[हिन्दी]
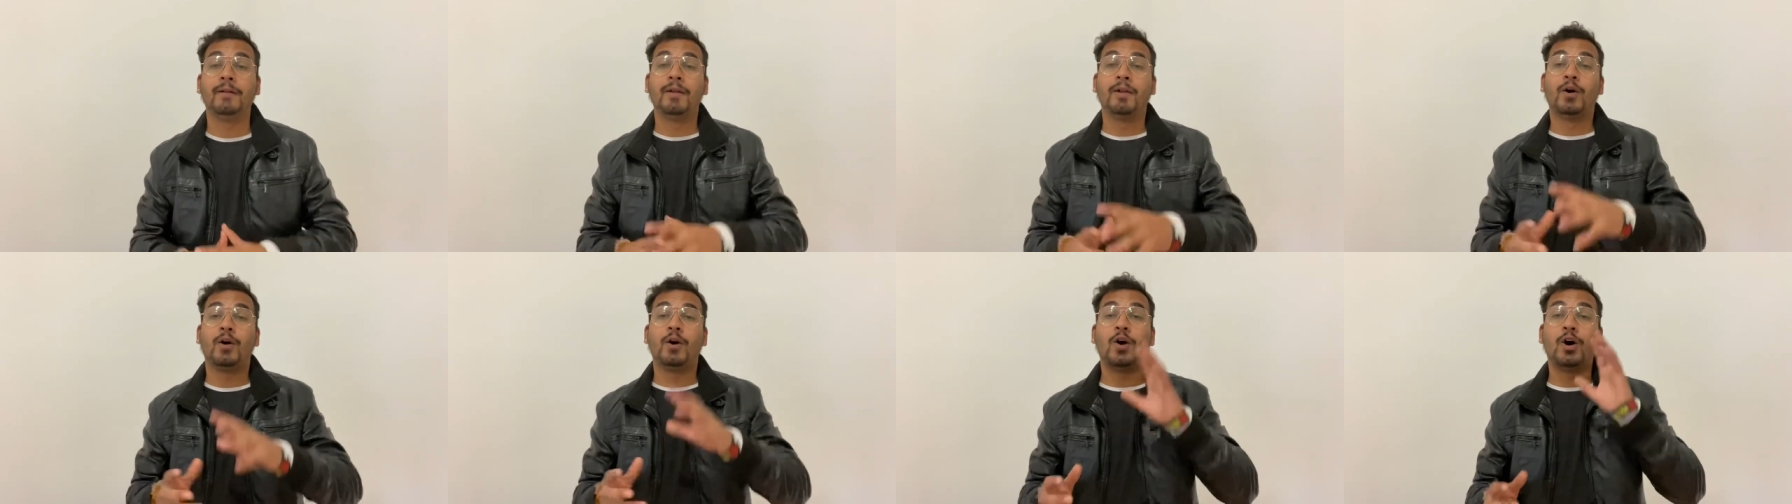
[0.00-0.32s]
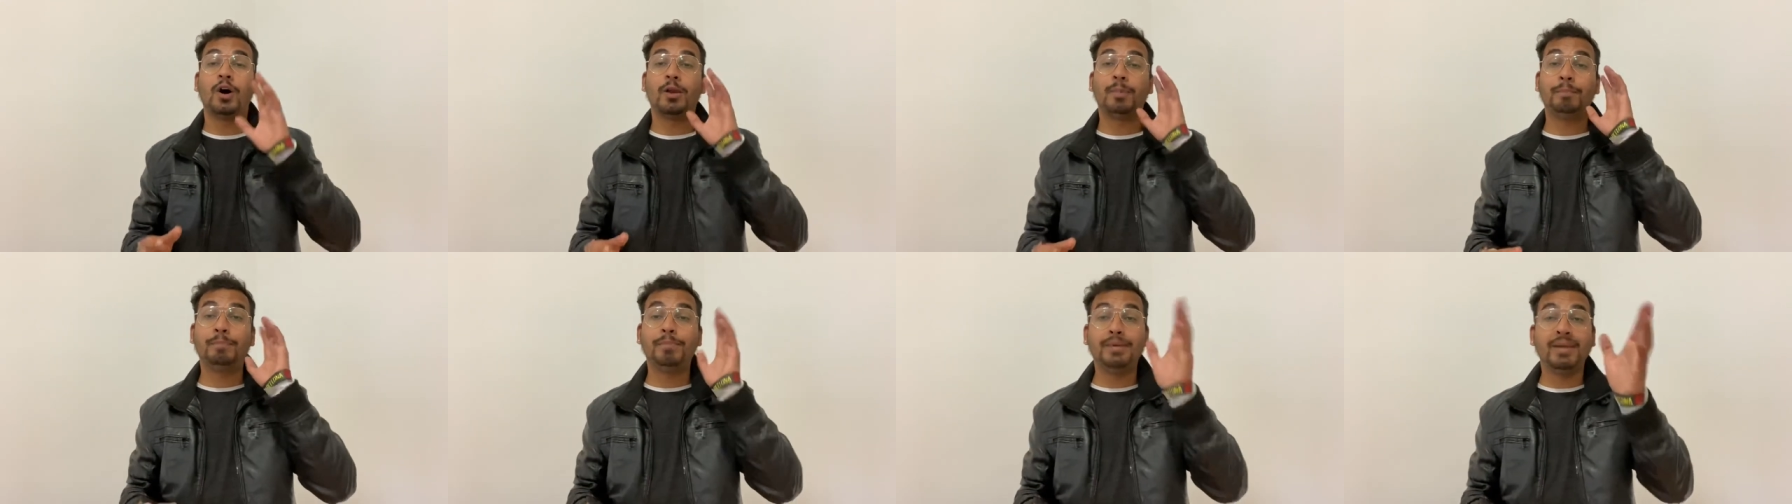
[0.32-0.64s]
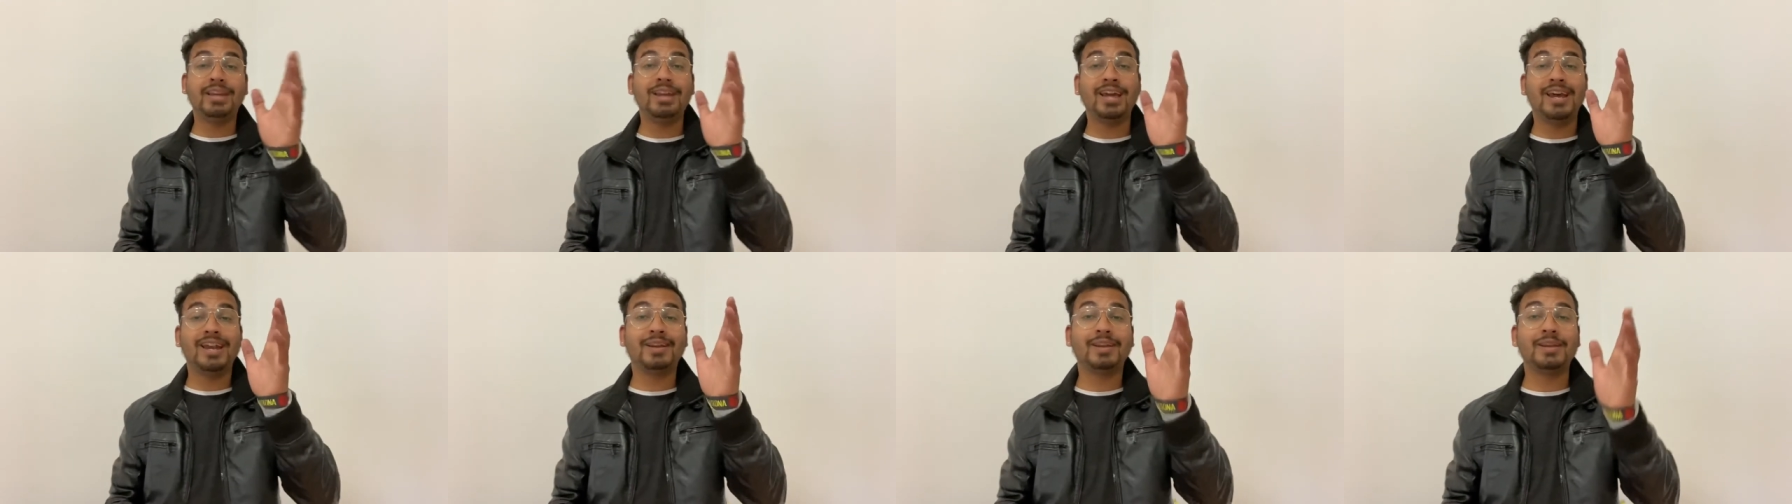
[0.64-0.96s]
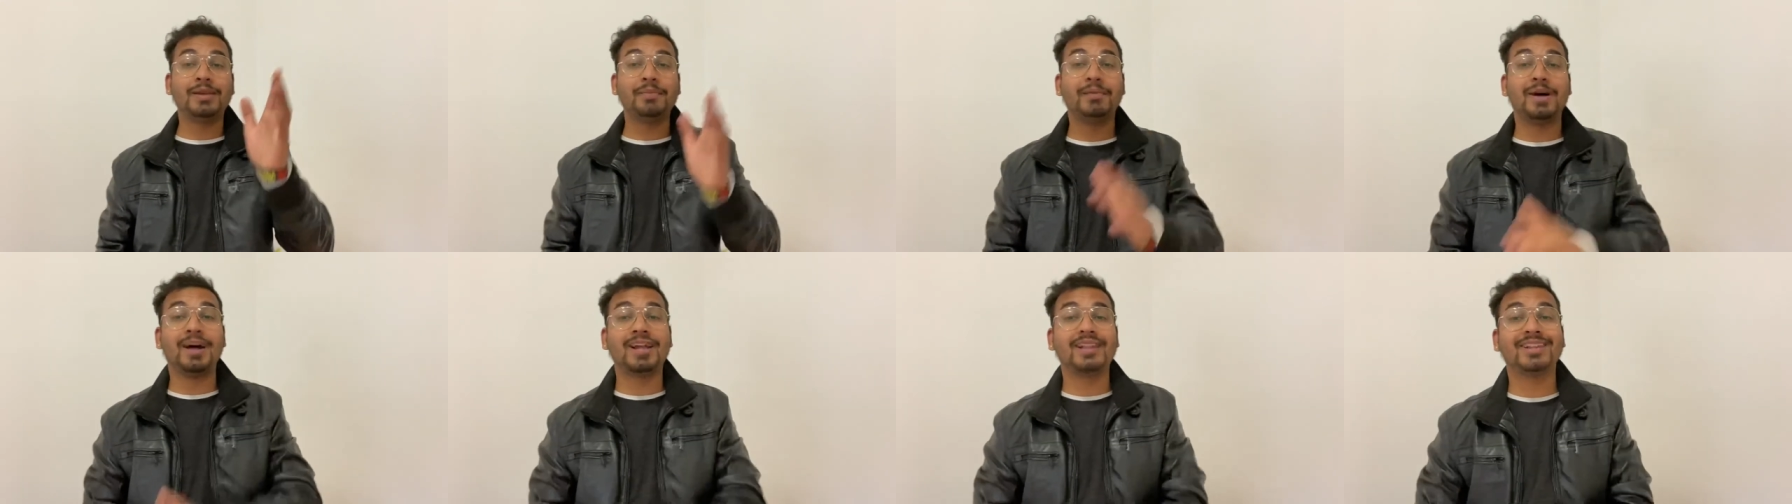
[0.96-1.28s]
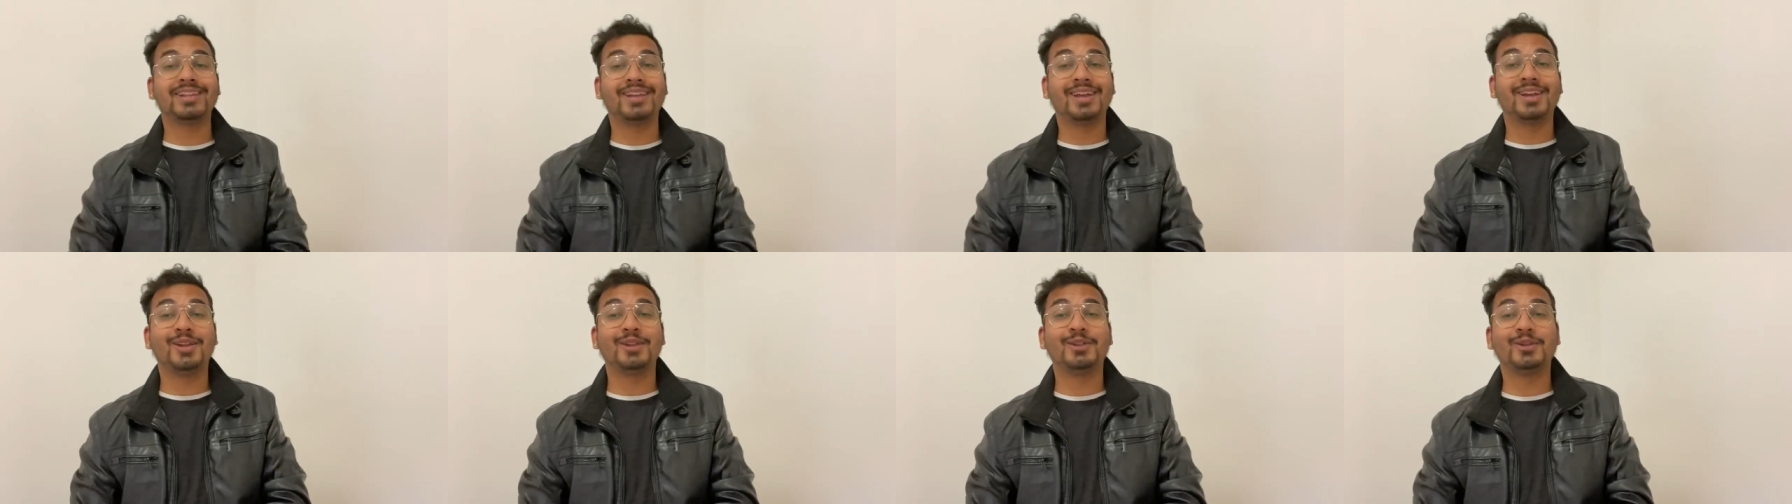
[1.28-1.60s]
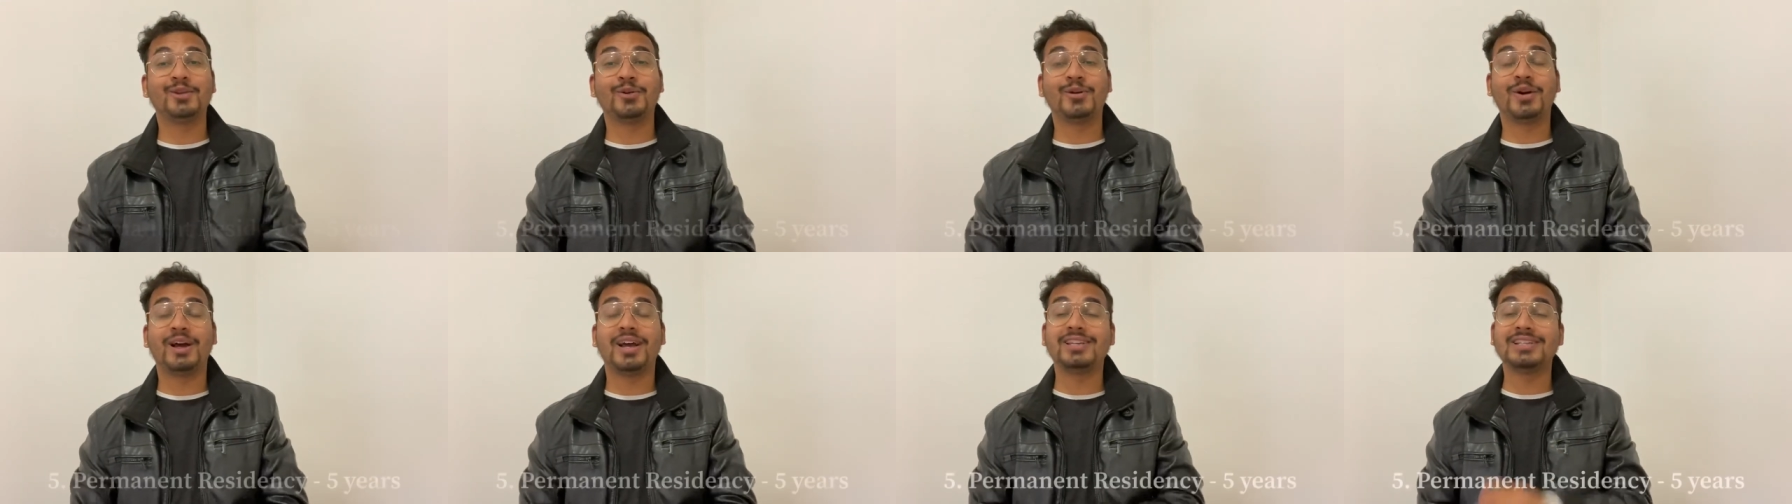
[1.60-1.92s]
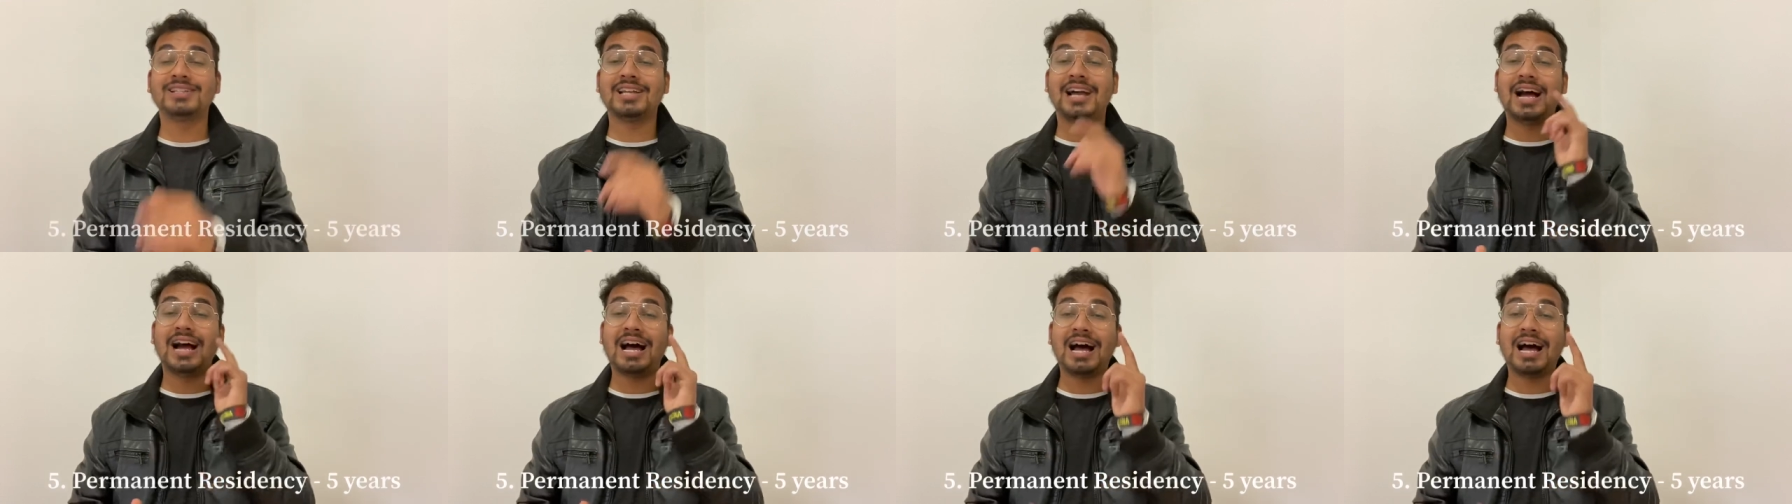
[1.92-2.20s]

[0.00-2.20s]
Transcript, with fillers: और पीआर की बात करें तो गाइज